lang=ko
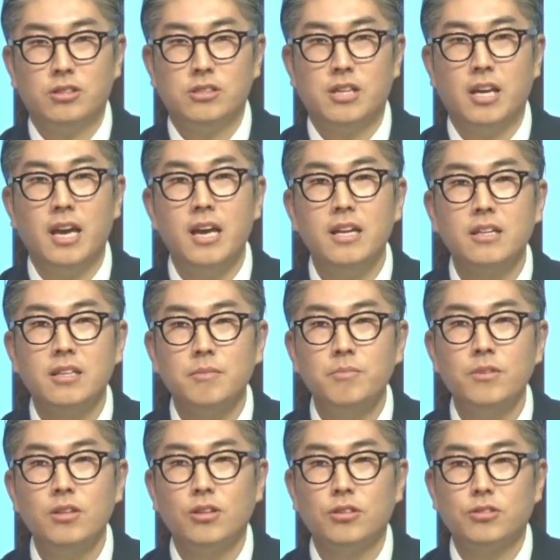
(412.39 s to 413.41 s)
제일
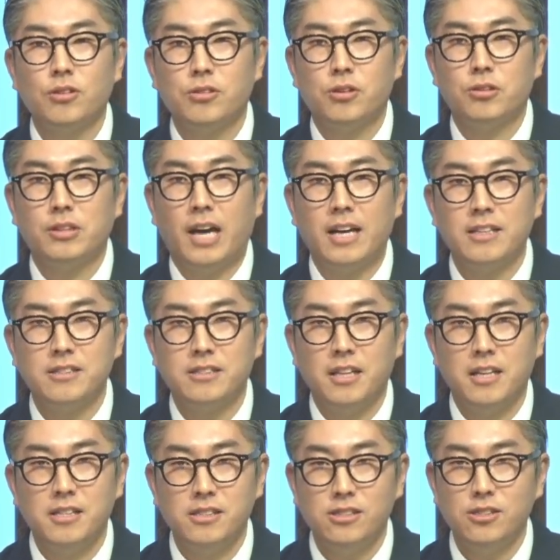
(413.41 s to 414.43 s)
힘들었던 거, 나를
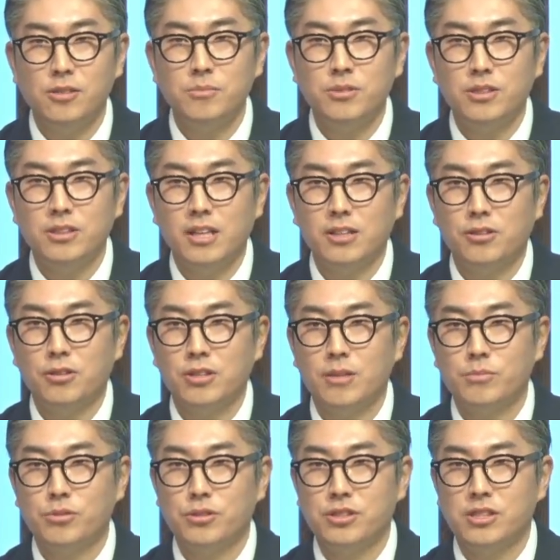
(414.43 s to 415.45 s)
제일 시험 들게 했던 게
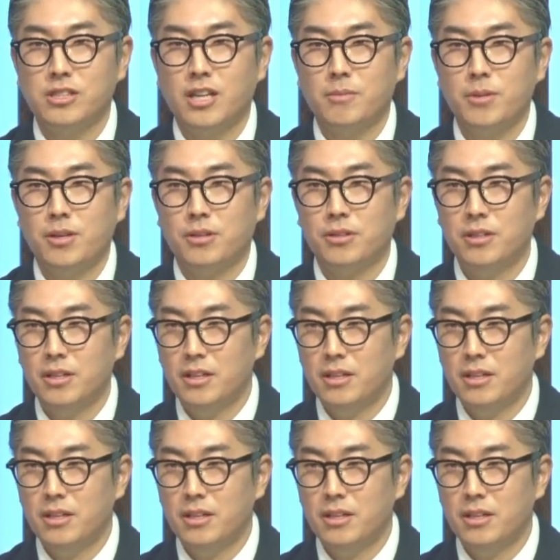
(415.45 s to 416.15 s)
무엇이냐면,